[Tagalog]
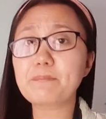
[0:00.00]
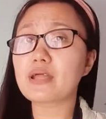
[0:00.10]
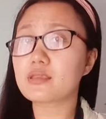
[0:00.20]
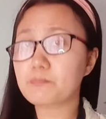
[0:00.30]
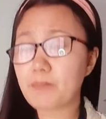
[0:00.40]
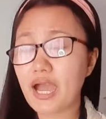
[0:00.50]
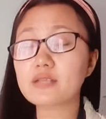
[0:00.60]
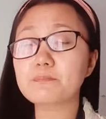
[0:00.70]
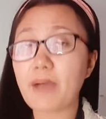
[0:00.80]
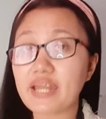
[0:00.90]
But
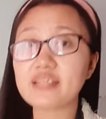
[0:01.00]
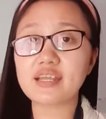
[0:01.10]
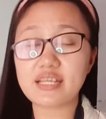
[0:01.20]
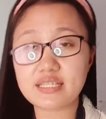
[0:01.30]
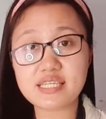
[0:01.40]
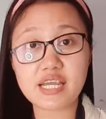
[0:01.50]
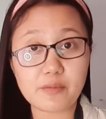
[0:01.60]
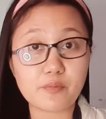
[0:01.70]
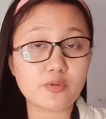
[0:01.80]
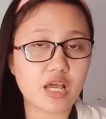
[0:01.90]
para na rin sa
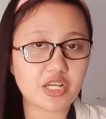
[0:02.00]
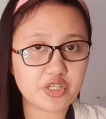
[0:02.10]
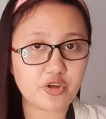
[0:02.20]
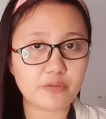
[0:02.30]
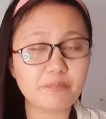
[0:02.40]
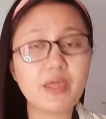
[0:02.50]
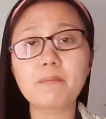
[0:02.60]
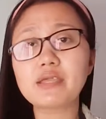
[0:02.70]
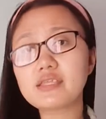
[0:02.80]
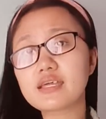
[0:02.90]
reproduction.
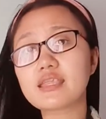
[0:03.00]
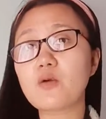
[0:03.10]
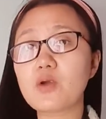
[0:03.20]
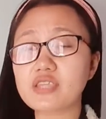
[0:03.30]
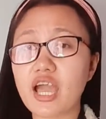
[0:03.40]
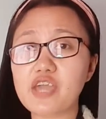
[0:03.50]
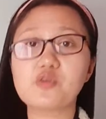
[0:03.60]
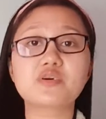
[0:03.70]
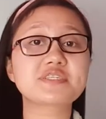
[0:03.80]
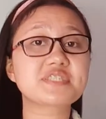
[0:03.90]
May dinatawag
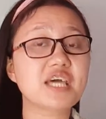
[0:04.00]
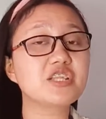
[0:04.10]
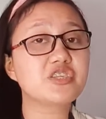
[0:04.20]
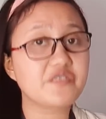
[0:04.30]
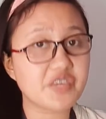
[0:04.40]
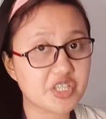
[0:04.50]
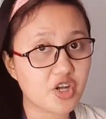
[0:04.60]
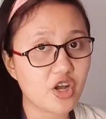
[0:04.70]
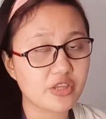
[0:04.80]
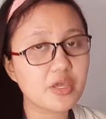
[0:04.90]
tayong cell
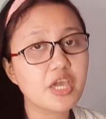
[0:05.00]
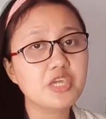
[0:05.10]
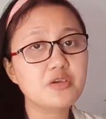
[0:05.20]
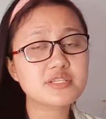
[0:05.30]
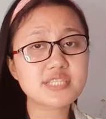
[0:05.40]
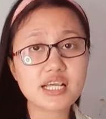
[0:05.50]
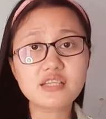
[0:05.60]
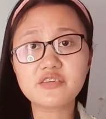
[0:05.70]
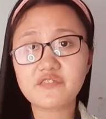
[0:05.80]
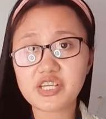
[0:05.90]
division. Yung cell
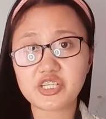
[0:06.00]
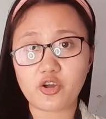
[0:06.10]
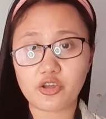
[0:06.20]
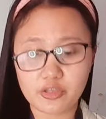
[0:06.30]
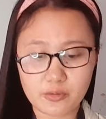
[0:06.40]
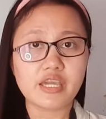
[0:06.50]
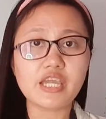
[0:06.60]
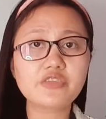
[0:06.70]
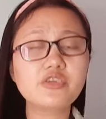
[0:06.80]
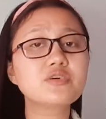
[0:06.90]
division,
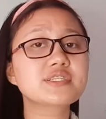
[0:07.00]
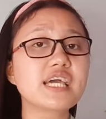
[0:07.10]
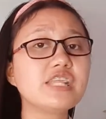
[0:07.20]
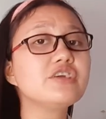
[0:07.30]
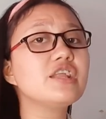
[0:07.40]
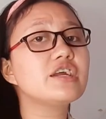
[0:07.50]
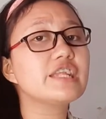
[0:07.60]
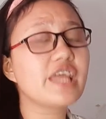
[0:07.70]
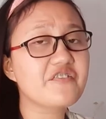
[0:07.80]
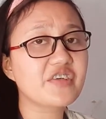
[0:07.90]
ito yung cellular
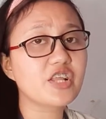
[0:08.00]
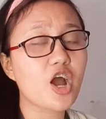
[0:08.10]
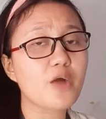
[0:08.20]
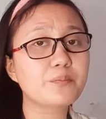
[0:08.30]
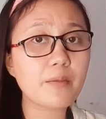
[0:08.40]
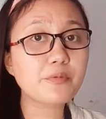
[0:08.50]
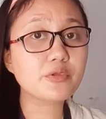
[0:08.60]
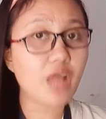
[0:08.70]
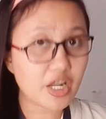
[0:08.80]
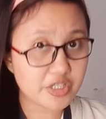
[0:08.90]
level of
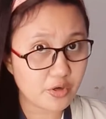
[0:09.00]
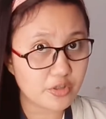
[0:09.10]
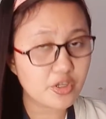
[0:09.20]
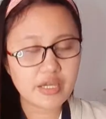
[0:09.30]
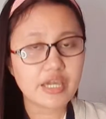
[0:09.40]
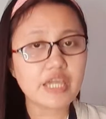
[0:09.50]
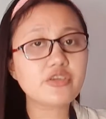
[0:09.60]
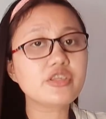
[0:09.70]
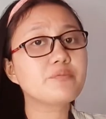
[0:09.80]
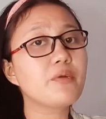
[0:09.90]
reproduction. Ito
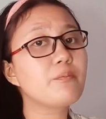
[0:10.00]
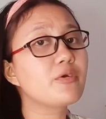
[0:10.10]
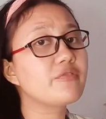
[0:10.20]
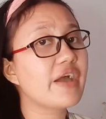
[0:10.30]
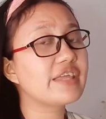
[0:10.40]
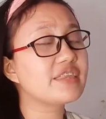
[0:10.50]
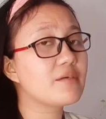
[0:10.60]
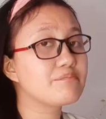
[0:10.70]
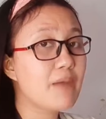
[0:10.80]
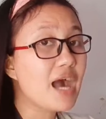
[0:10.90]
yung nagpo-provide
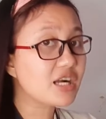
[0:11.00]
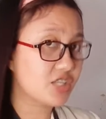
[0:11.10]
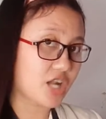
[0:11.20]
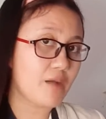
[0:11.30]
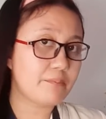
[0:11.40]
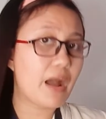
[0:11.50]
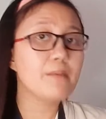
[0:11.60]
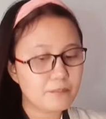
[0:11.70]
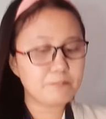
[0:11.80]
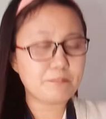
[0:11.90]
ng backdrop
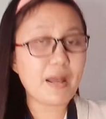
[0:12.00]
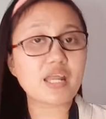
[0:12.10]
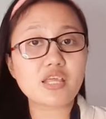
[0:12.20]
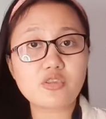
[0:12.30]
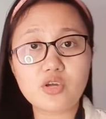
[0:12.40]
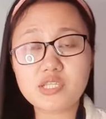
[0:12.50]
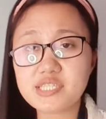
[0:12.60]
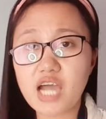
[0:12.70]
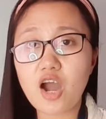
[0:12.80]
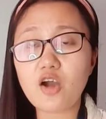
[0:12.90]
para doon
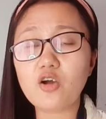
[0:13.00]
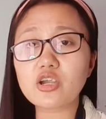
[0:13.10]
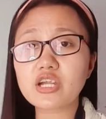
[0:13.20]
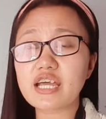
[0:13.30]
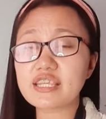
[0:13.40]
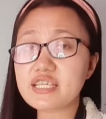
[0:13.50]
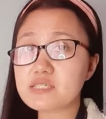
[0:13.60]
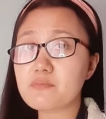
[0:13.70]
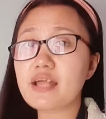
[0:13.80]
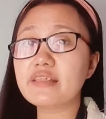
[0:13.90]
sa
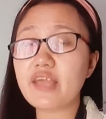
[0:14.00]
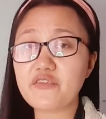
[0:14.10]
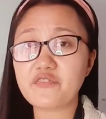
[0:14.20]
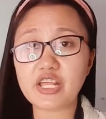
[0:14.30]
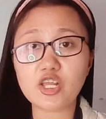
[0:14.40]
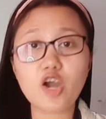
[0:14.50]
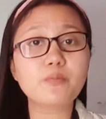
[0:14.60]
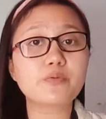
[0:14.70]
organismal level of